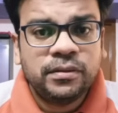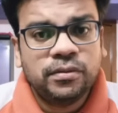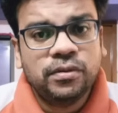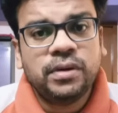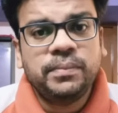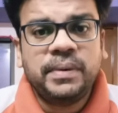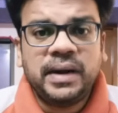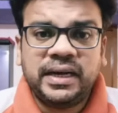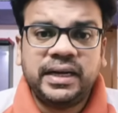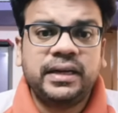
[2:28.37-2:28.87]

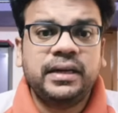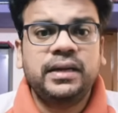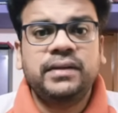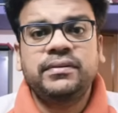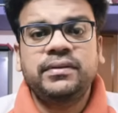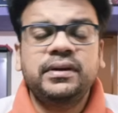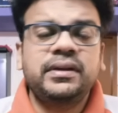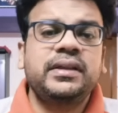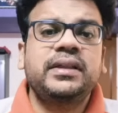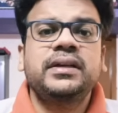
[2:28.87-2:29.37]
ஒரு
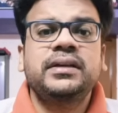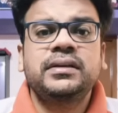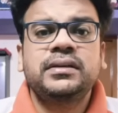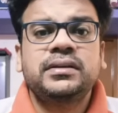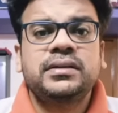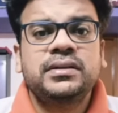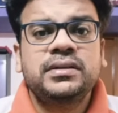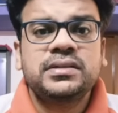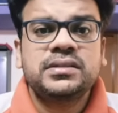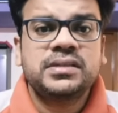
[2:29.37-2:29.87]
பேட்டர்னில் வருது
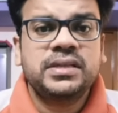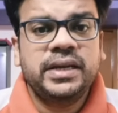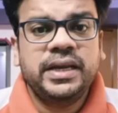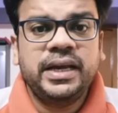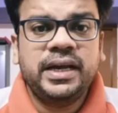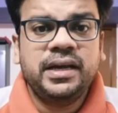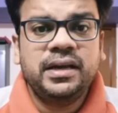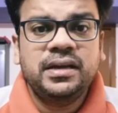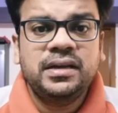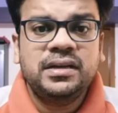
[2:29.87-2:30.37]

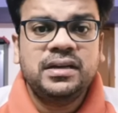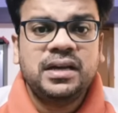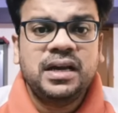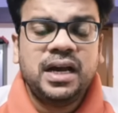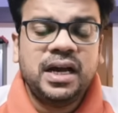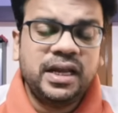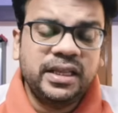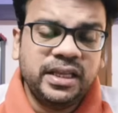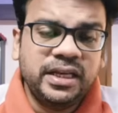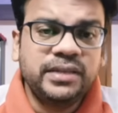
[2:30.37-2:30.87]
சரியா
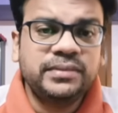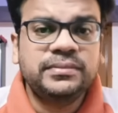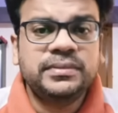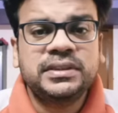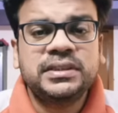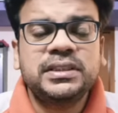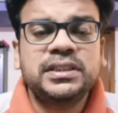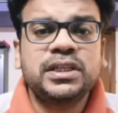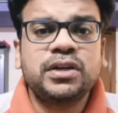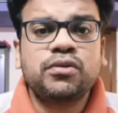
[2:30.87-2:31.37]
அதுலேயும்
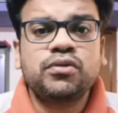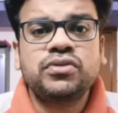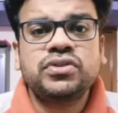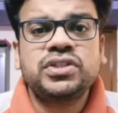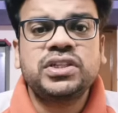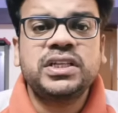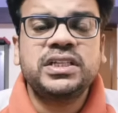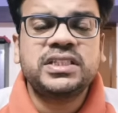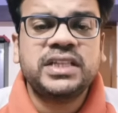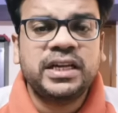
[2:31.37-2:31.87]
வந்து இந்த
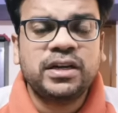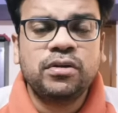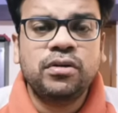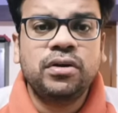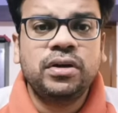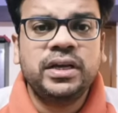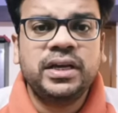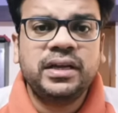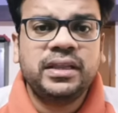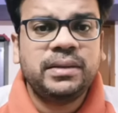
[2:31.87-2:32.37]
குச்சி
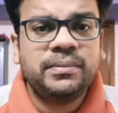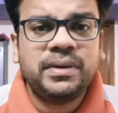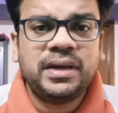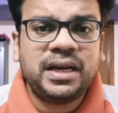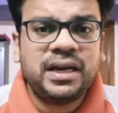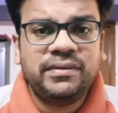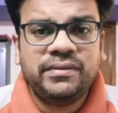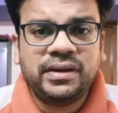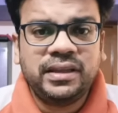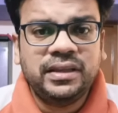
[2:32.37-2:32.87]
செங்கோல் அந்த
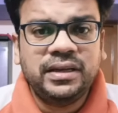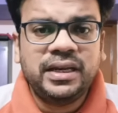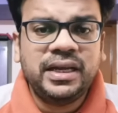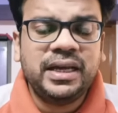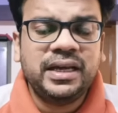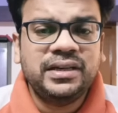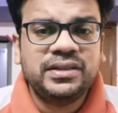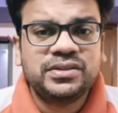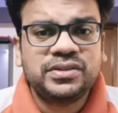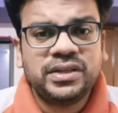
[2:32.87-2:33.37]
மாதிரிலாம் வருதுல்ல
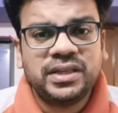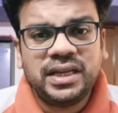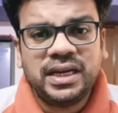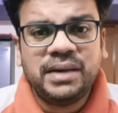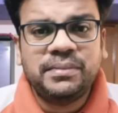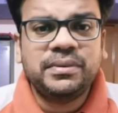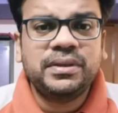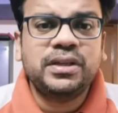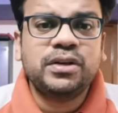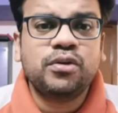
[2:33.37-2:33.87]
ஸோ
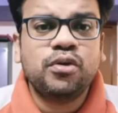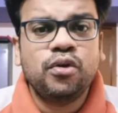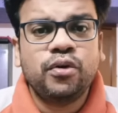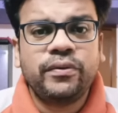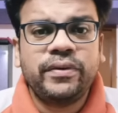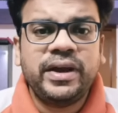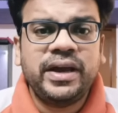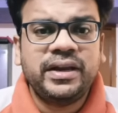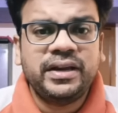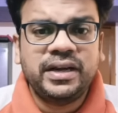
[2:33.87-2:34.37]
இதெல்லாம் வந்து
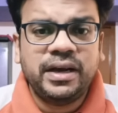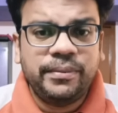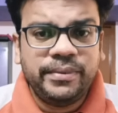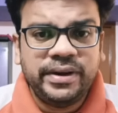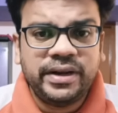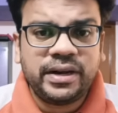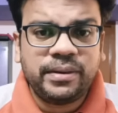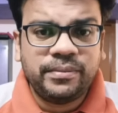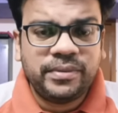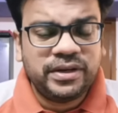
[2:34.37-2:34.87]
கோர்வையாக இருக்குது
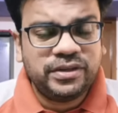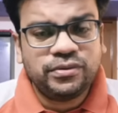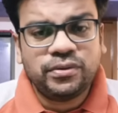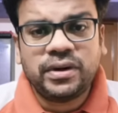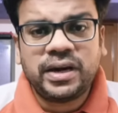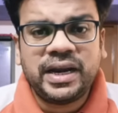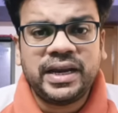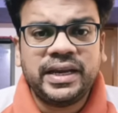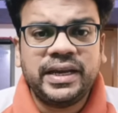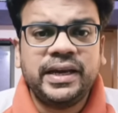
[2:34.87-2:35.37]
அப்படின்ற மாதிரி
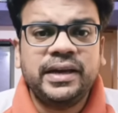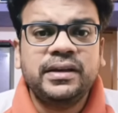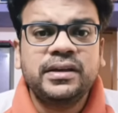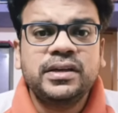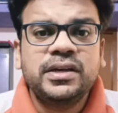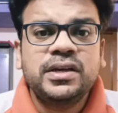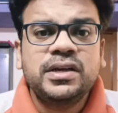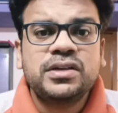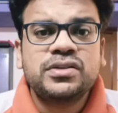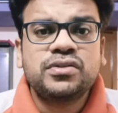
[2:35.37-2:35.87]
சொல்கிறாங்க
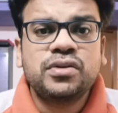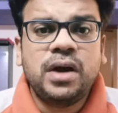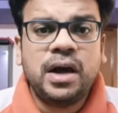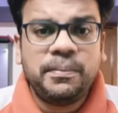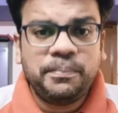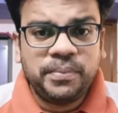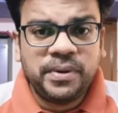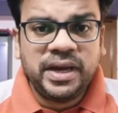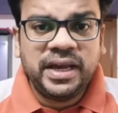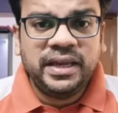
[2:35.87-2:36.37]
ஸோ
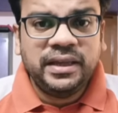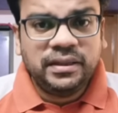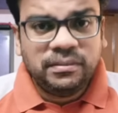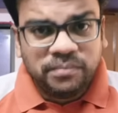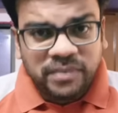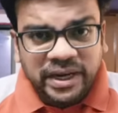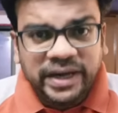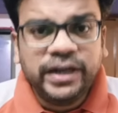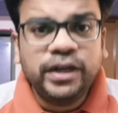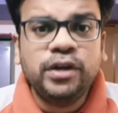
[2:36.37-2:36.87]
அப்போ
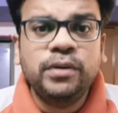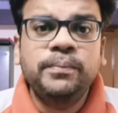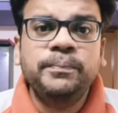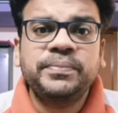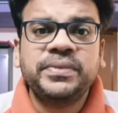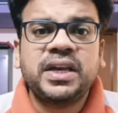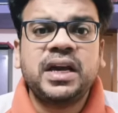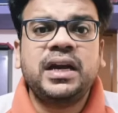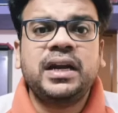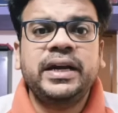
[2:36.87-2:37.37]
மீண்டும்
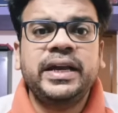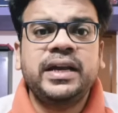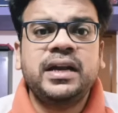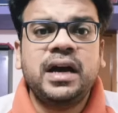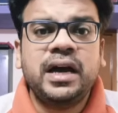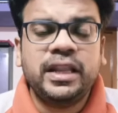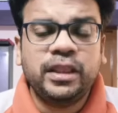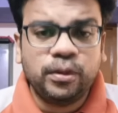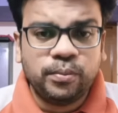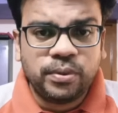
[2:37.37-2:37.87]
கரடி
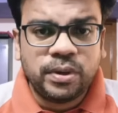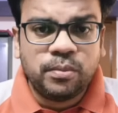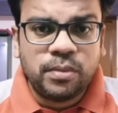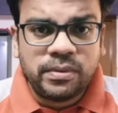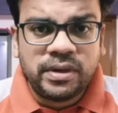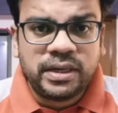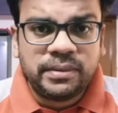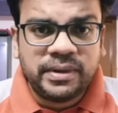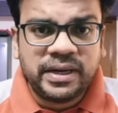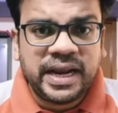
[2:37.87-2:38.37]
காரி துப்பின
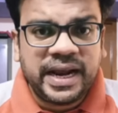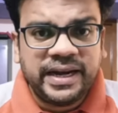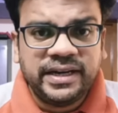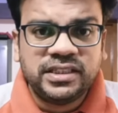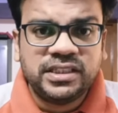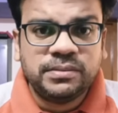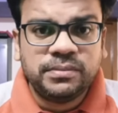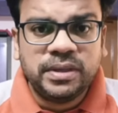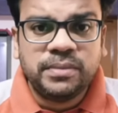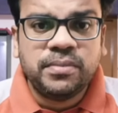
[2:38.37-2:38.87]
மொமெண்ட் மாதிரி
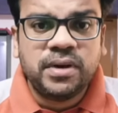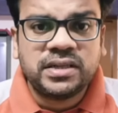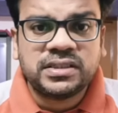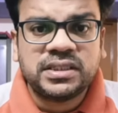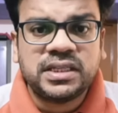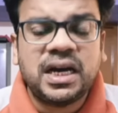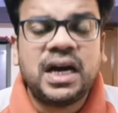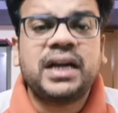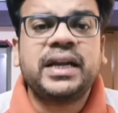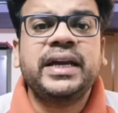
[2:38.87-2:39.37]
ஆகிடுச்சு பிக்
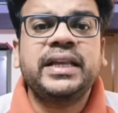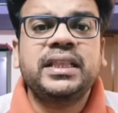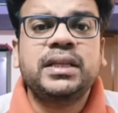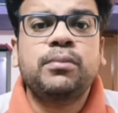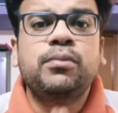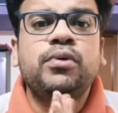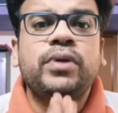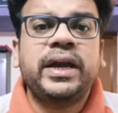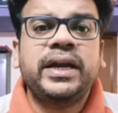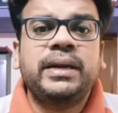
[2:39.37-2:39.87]
பாஸ்க்கு ஆனால் இந்த
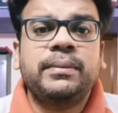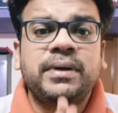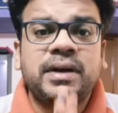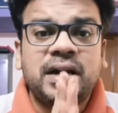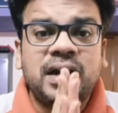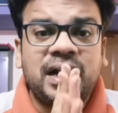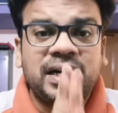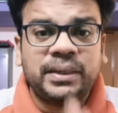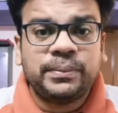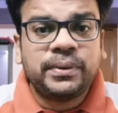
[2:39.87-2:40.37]
முறை
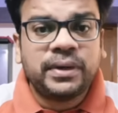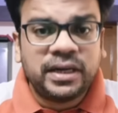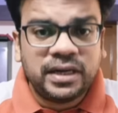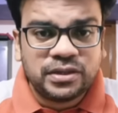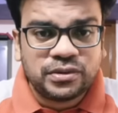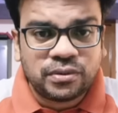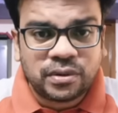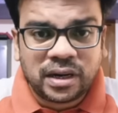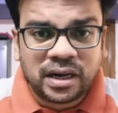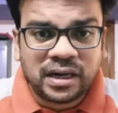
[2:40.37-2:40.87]
நமக்கு
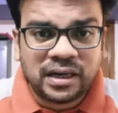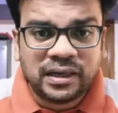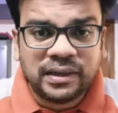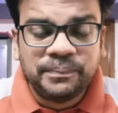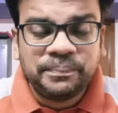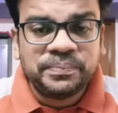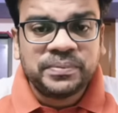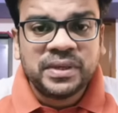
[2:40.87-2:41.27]
காட்டப்படலன்னு சொல்கிறாங்க